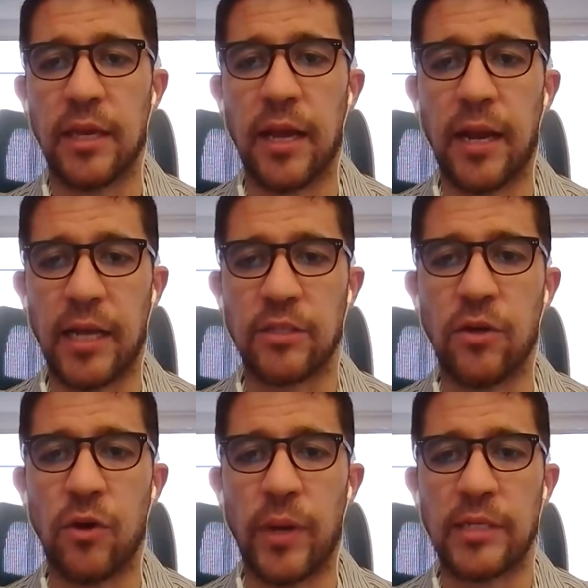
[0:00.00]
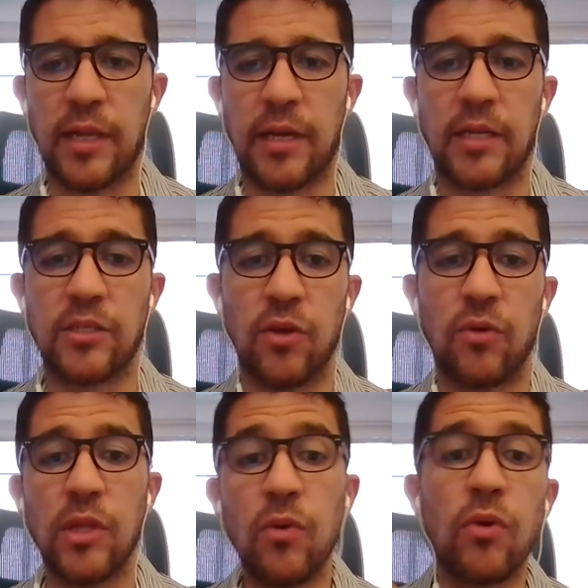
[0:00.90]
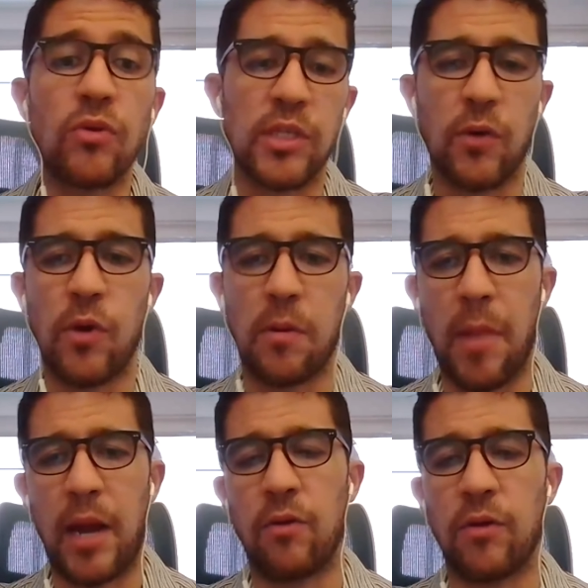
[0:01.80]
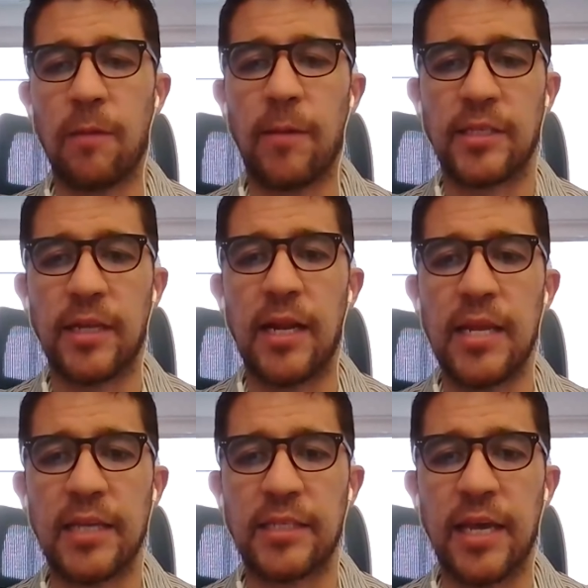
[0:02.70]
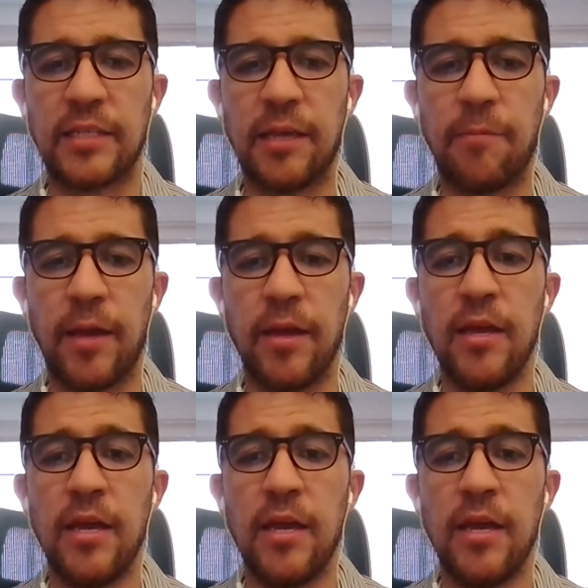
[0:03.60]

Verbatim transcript: en Glasgow es la creación de un consejo hermano que va a ser el ISSB,